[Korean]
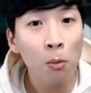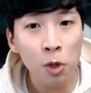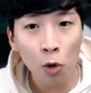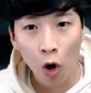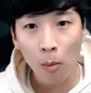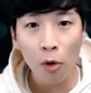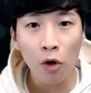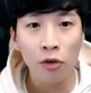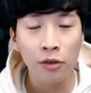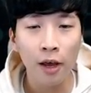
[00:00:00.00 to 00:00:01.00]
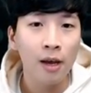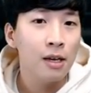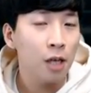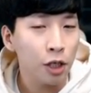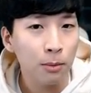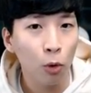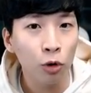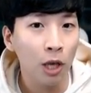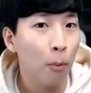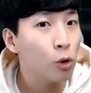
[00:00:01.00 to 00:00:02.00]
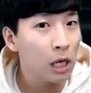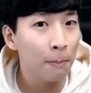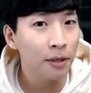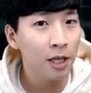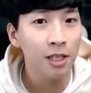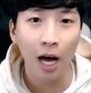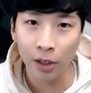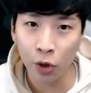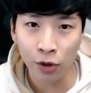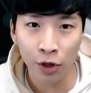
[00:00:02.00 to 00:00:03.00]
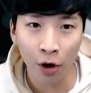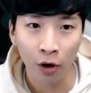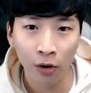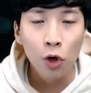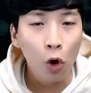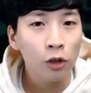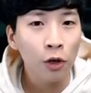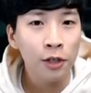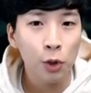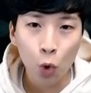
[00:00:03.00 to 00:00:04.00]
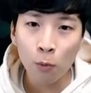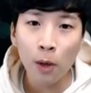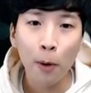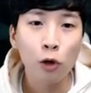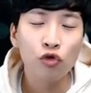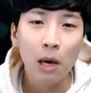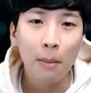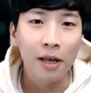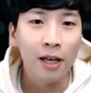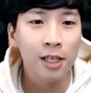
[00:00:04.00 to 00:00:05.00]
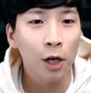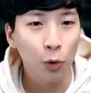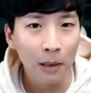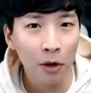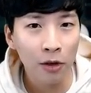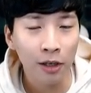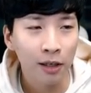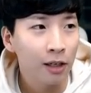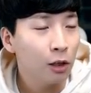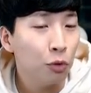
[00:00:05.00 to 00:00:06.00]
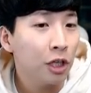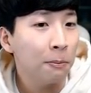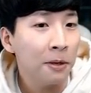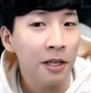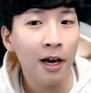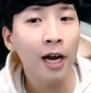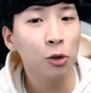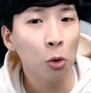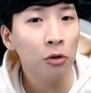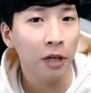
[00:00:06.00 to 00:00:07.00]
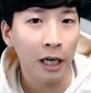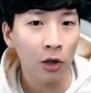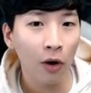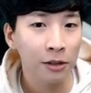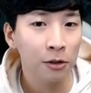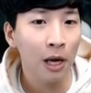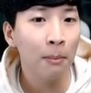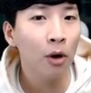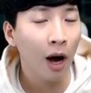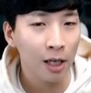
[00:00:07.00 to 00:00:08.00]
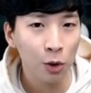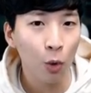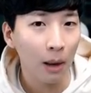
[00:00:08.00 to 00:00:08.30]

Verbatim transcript: 엄청 커 보였는데 사실 뭐 그렇게 복잡한 애는 아니었어요 여기서 이제 조금 더 변수가 많아지게 되면은 이 위키피디아에 좋은 데이터가 있어서 한번 가지고